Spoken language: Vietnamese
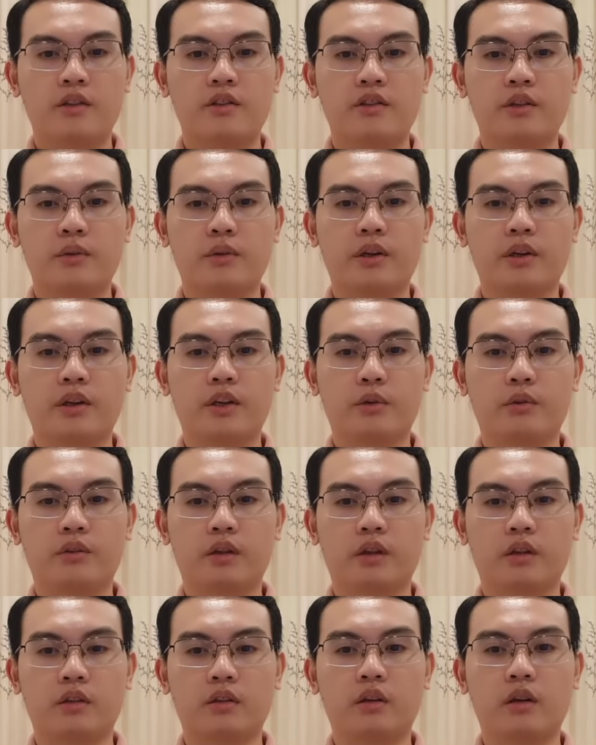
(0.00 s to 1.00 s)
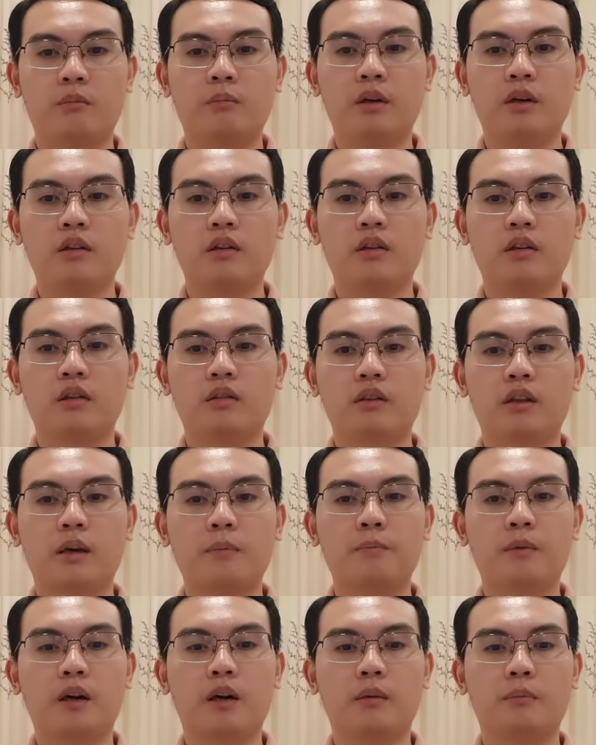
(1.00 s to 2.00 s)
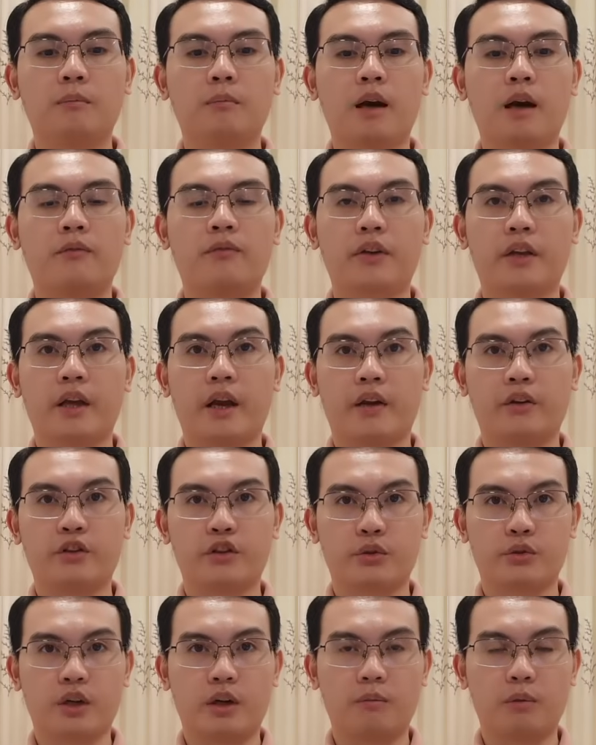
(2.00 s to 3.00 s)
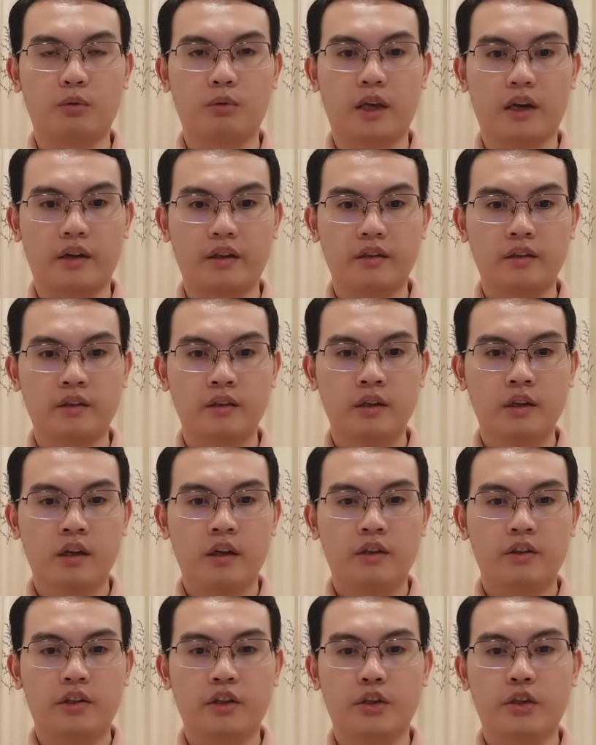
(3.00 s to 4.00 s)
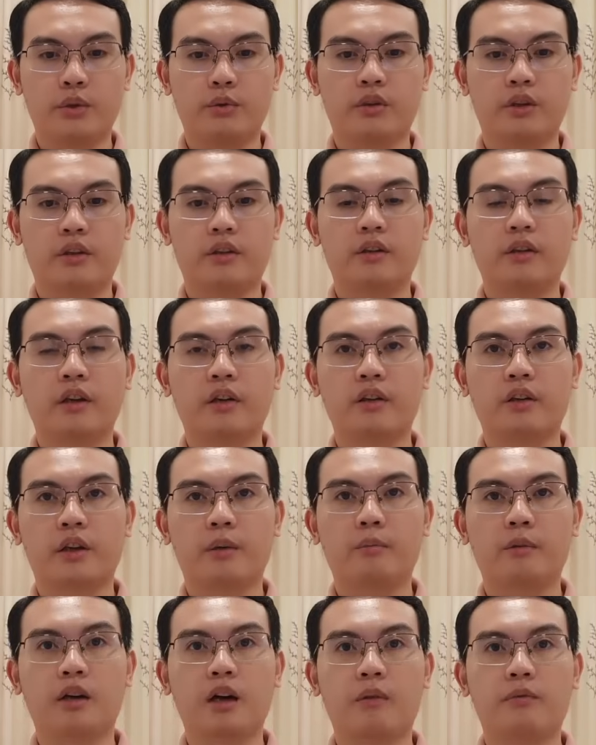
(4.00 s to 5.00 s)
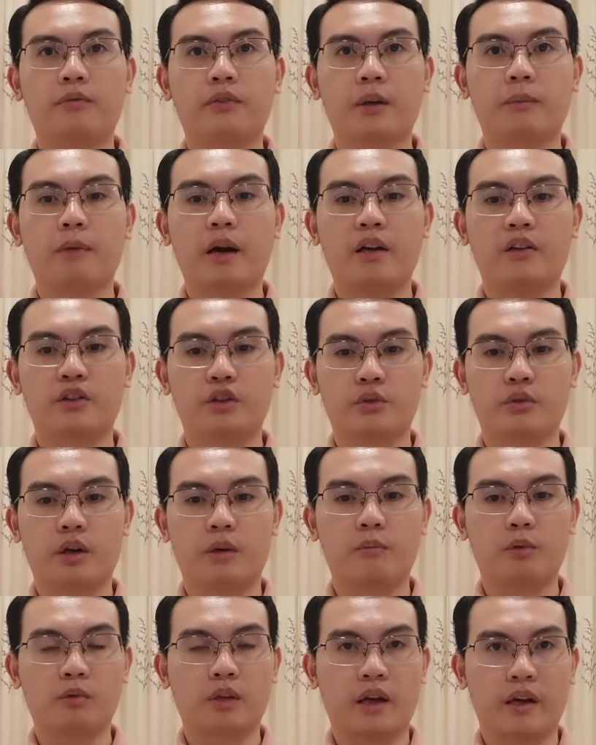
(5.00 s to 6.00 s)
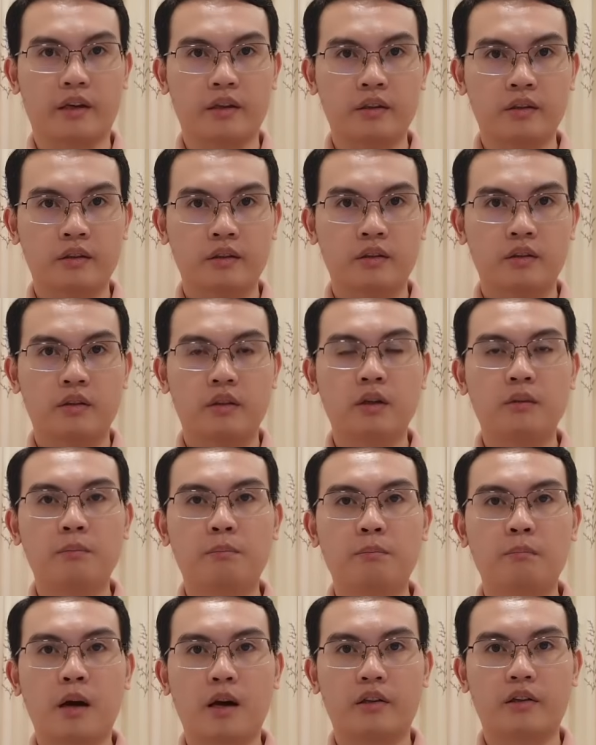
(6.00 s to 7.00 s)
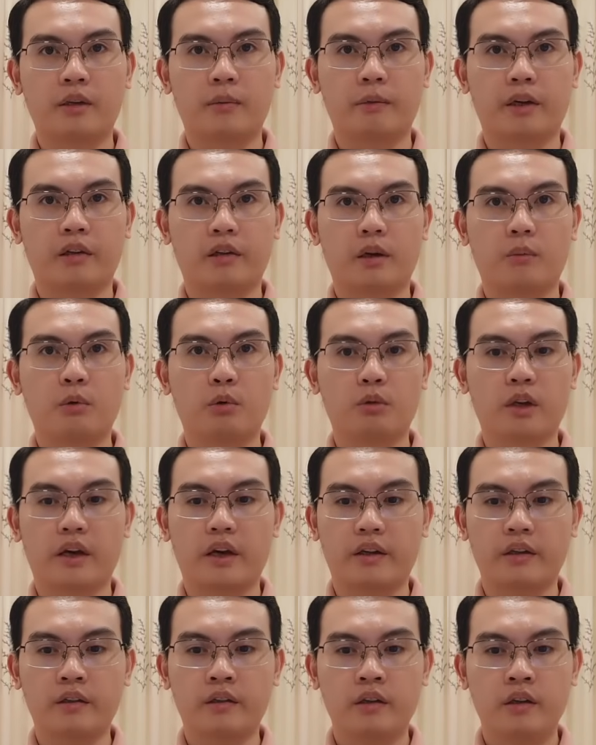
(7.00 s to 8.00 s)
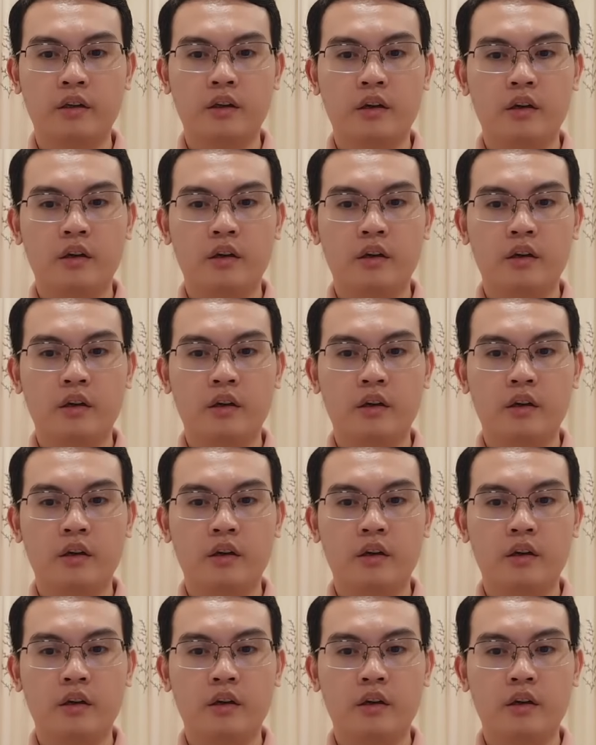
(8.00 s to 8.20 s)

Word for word: sau khi điều chỉnh có mức lương thấp hơn 3,2 triệu đồng một tháng, thì điều chỉnh tăng thêm 0,3 triệu đồng một tháng, tức 300.000 đồng một tháng.